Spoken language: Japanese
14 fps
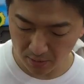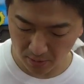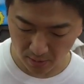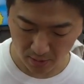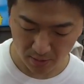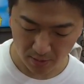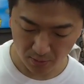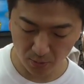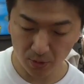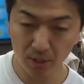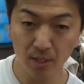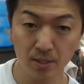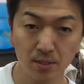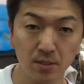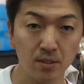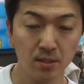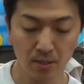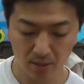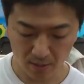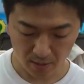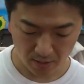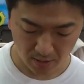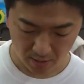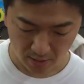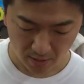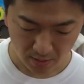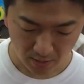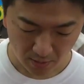すい押しやすい
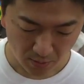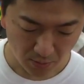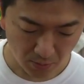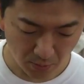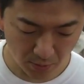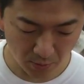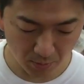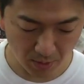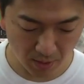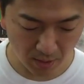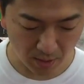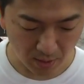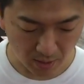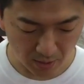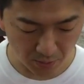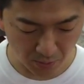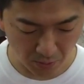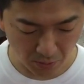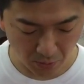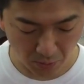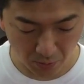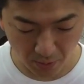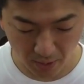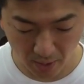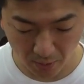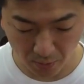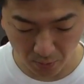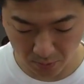こういう意味であのこれ
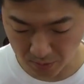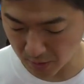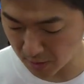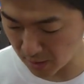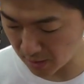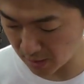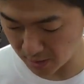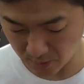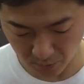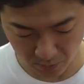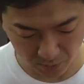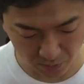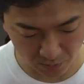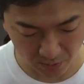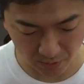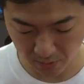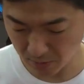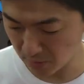結構好きだなというふうに